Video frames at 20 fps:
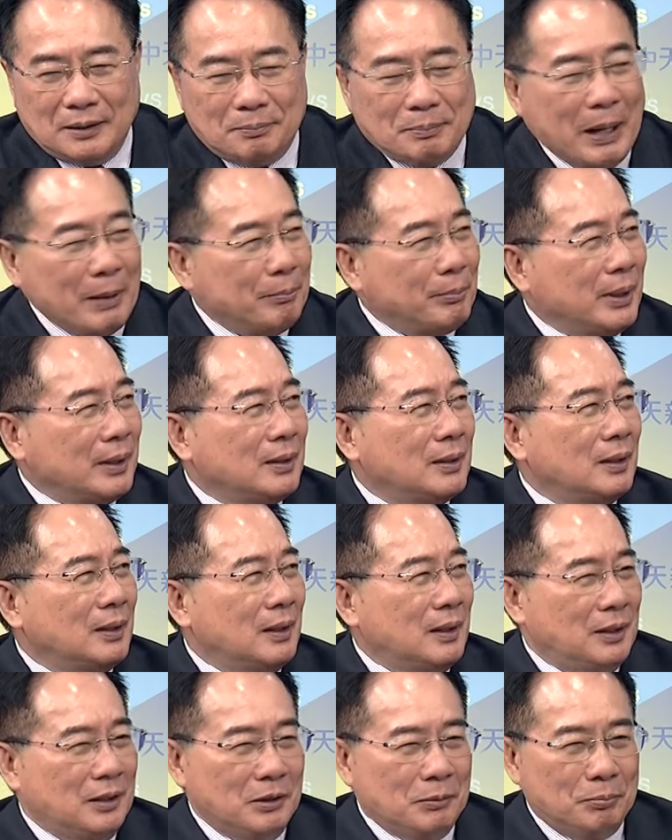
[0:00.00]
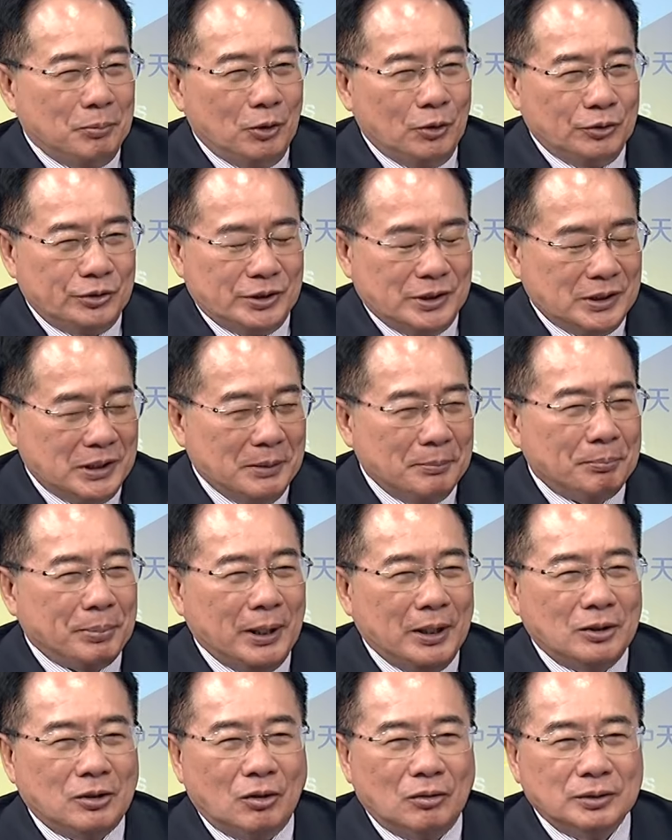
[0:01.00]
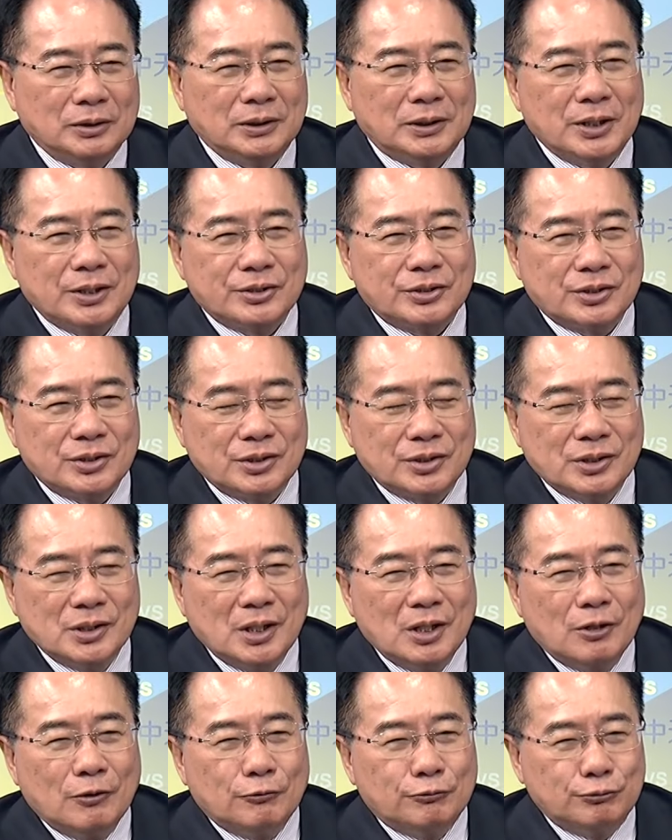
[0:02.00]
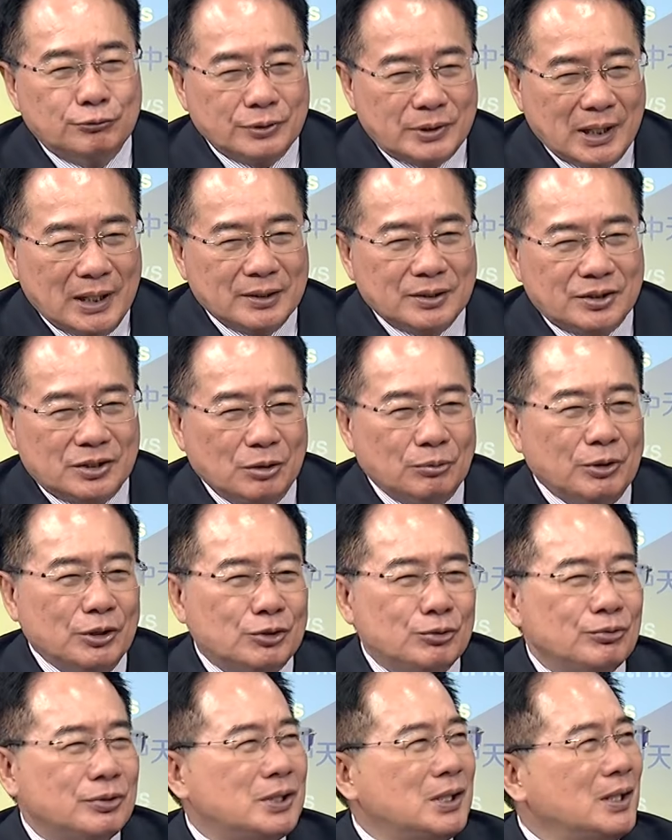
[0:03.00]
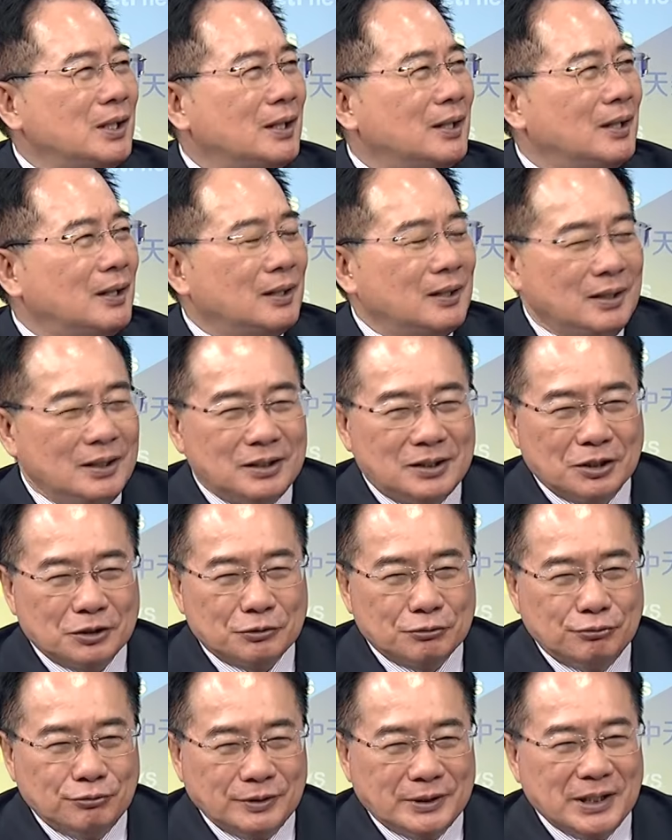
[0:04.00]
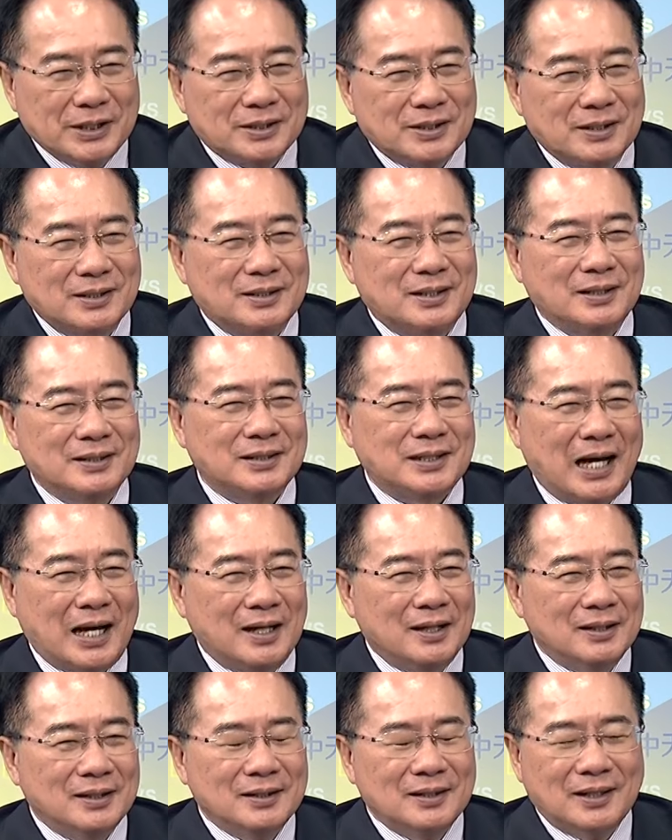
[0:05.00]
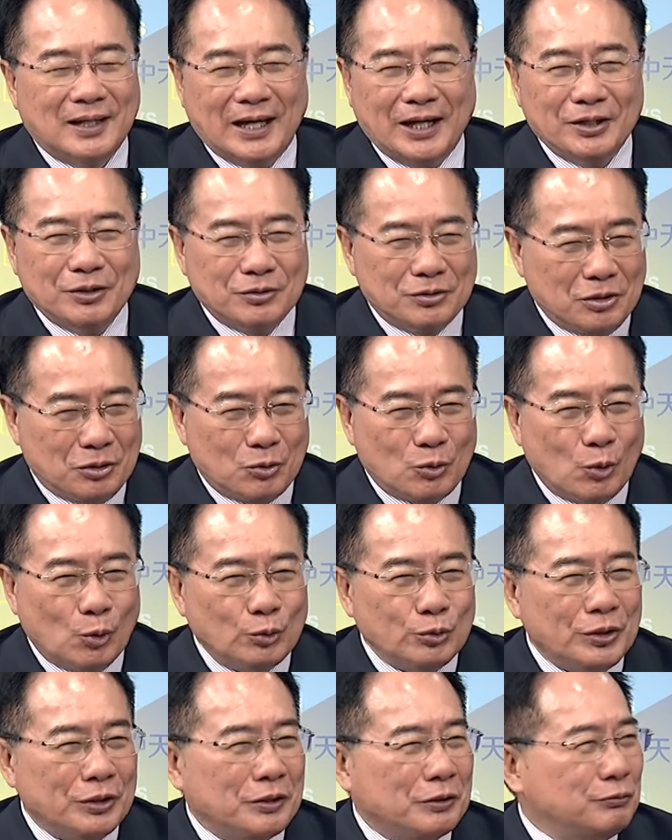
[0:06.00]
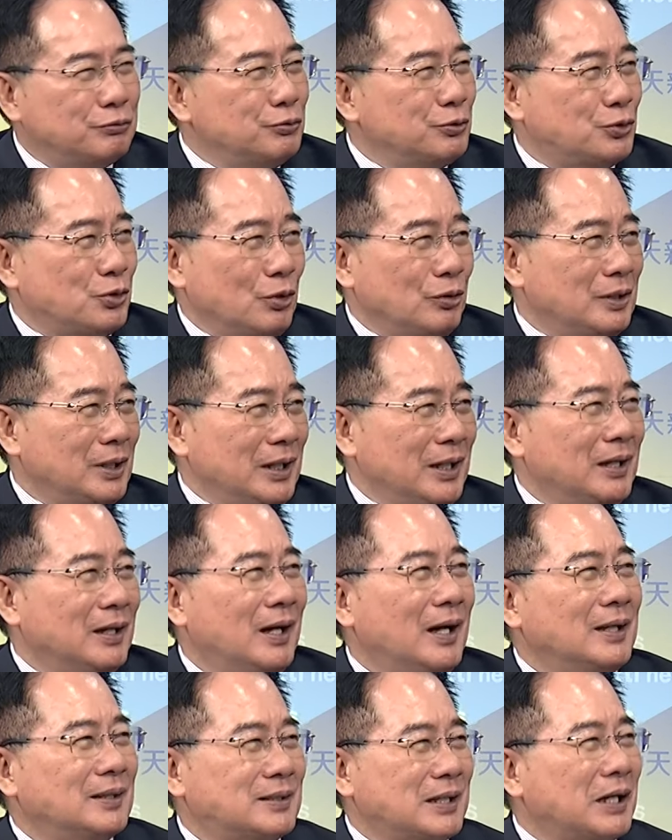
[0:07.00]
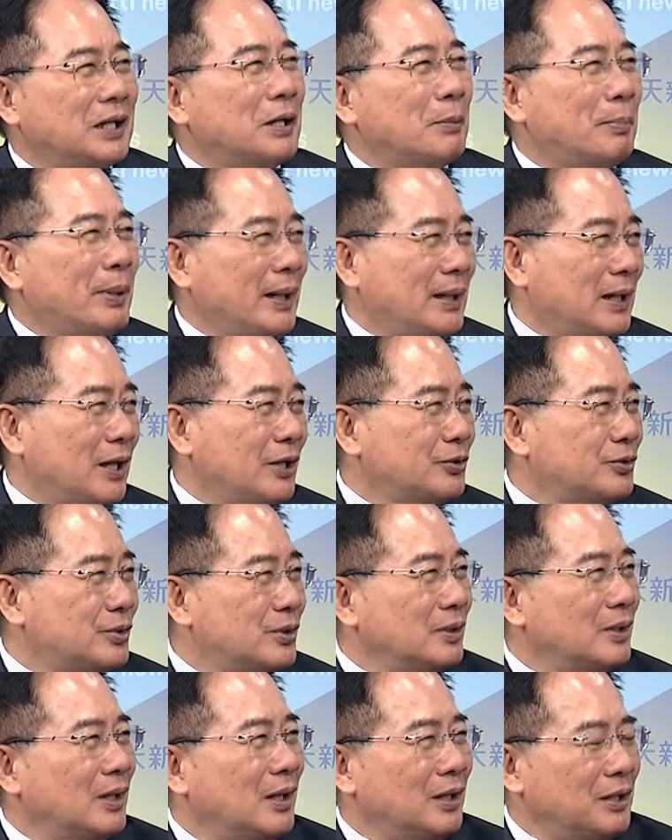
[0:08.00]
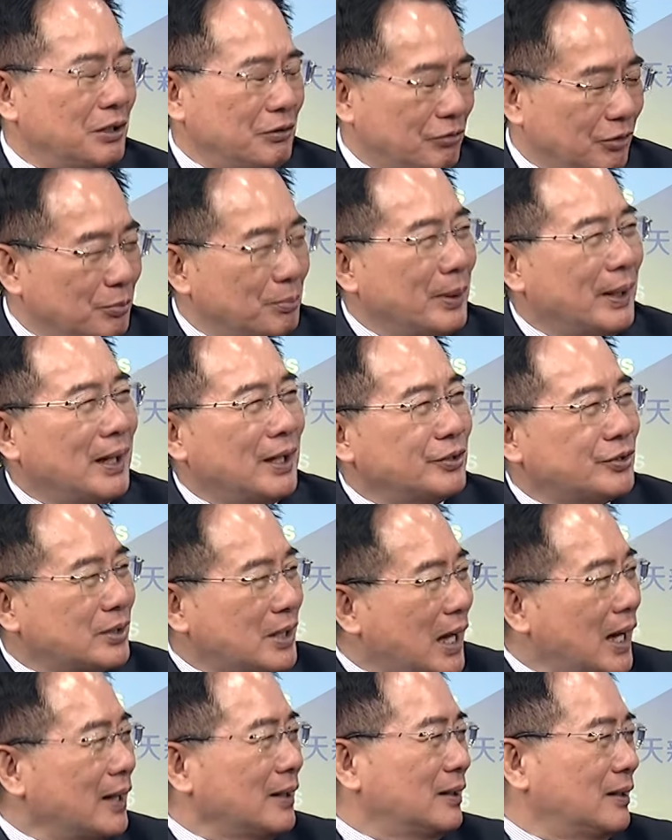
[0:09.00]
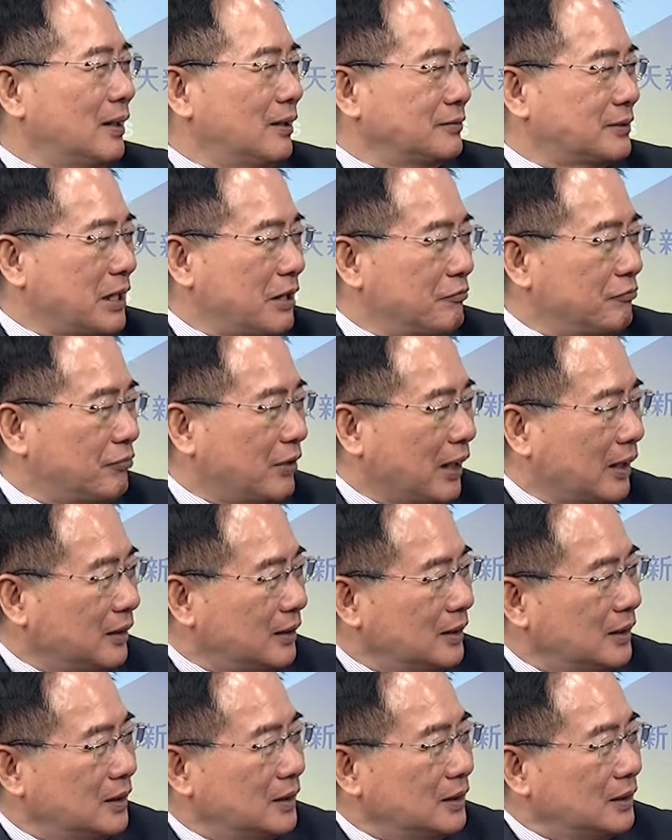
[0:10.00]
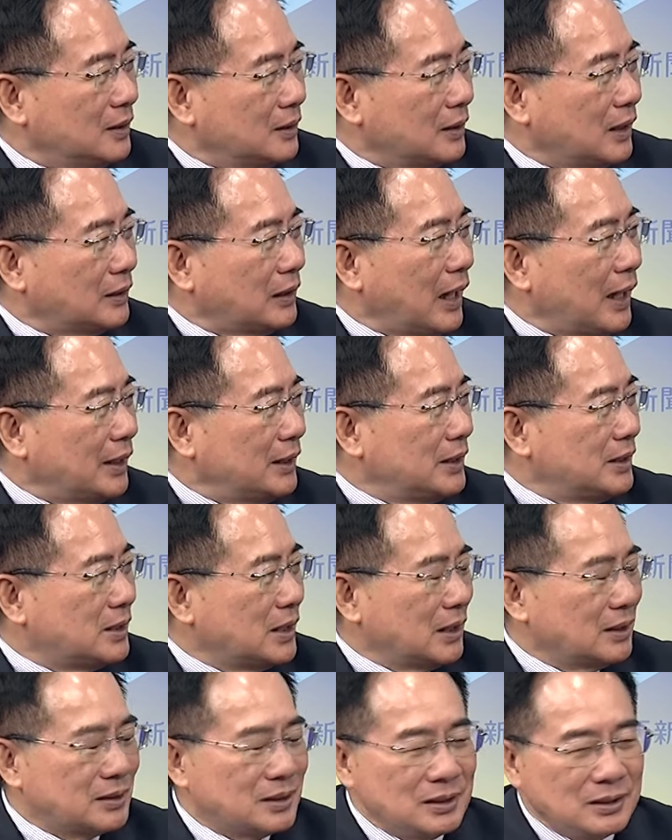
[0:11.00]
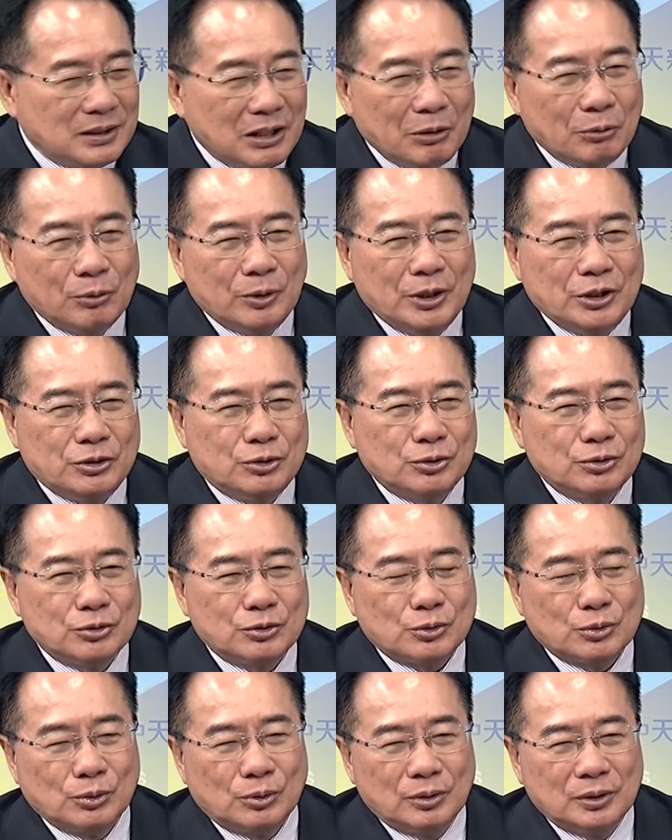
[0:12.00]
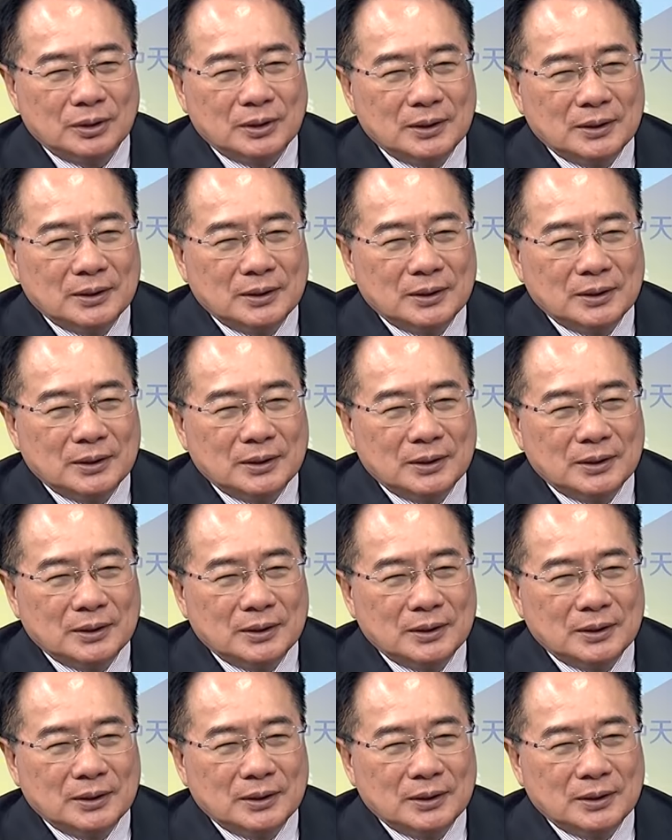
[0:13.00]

旁边诶有几个人陪同，一个是福建省委书记，嗯，一个福建省省长，嗯，还有个国务院的副总理啊，三个陪他去，何立峰陪他去看啊参访。那他一向是认为，就是说